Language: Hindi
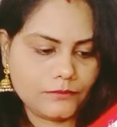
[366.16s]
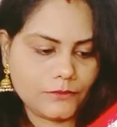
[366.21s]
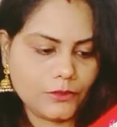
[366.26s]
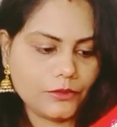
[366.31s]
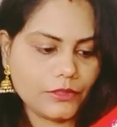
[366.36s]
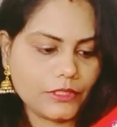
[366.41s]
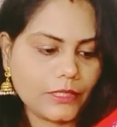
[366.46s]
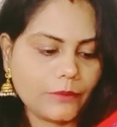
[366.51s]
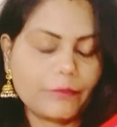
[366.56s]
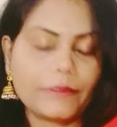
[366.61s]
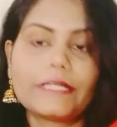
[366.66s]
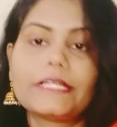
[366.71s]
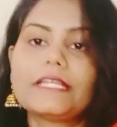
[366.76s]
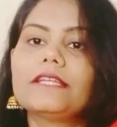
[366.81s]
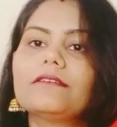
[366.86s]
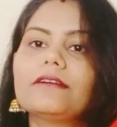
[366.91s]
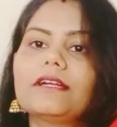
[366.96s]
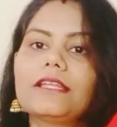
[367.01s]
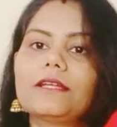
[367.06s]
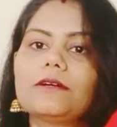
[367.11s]
गोटा
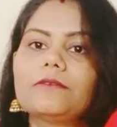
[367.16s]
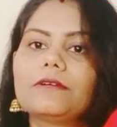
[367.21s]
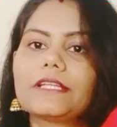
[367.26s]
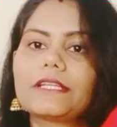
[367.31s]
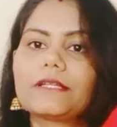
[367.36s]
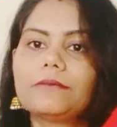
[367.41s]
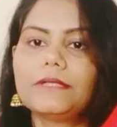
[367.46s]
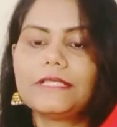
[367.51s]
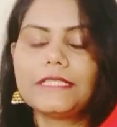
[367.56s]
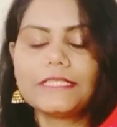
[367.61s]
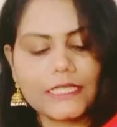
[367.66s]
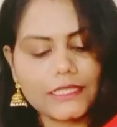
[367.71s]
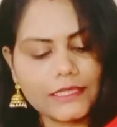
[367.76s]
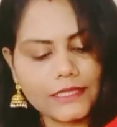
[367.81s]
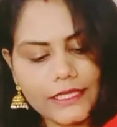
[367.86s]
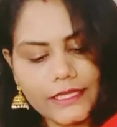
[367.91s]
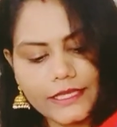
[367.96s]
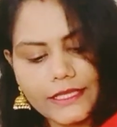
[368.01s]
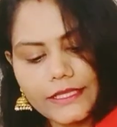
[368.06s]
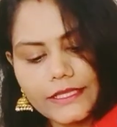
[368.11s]
पट्टी वाला वर्क मिल
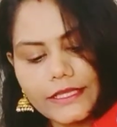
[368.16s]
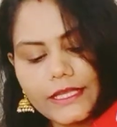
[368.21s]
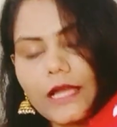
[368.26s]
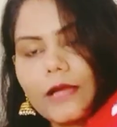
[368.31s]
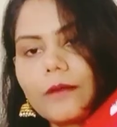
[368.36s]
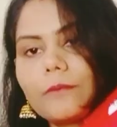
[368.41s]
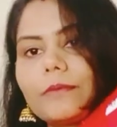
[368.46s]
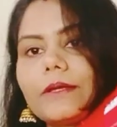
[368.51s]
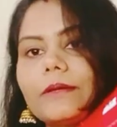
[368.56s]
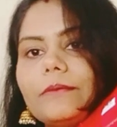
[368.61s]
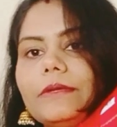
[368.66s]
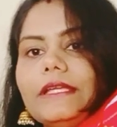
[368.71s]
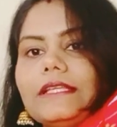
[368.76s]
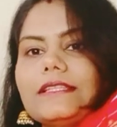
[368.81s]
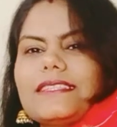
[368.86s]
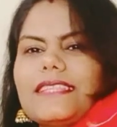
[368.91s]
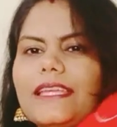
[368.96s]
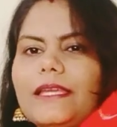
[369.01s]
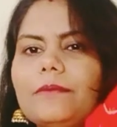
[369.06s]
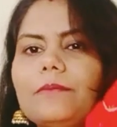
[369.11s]
जाता है यहाँ पे भी
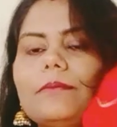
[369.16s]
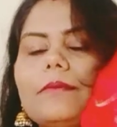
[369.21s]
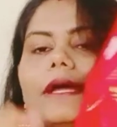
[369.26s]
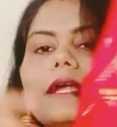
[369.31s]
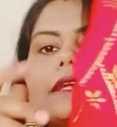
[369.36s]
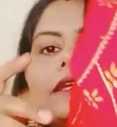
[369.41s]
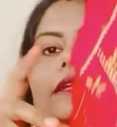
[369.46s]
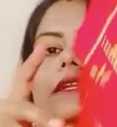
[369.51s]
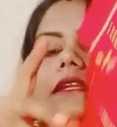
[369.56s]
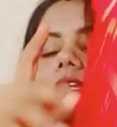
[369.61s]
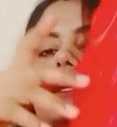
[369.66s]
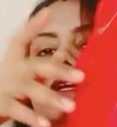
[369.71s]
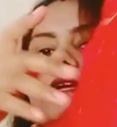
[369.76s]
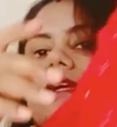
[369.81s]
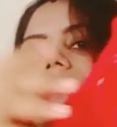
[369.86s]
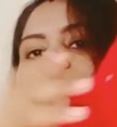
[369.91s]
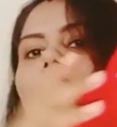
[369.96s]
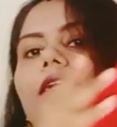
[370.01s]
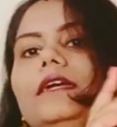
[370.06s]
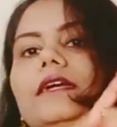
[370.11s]
सेम पैटर्न
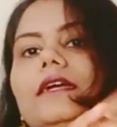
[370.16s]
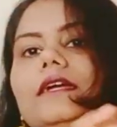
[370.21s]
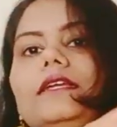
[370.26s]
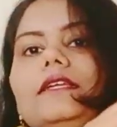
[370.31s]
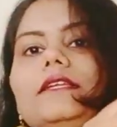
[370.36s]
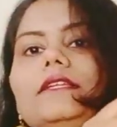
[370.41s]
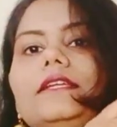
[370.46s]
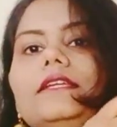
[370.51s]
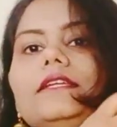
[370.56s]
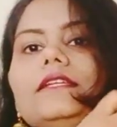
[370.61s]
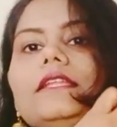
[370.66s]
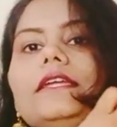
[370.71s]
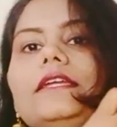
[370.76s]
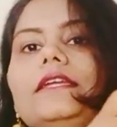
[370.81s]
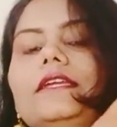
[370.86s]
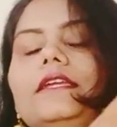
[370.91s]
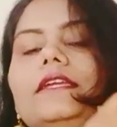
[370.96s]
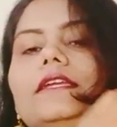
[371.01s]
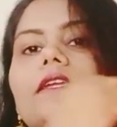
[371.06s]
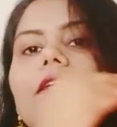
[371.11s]
है ये
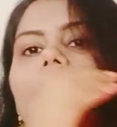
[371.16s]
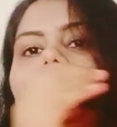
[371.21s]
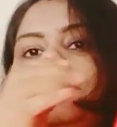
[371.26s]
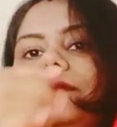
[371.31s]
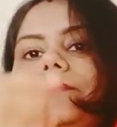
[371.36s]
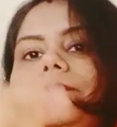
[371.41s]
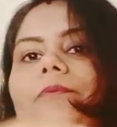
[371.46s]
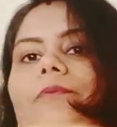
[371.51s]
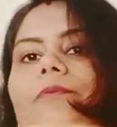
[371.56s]
देखिए ये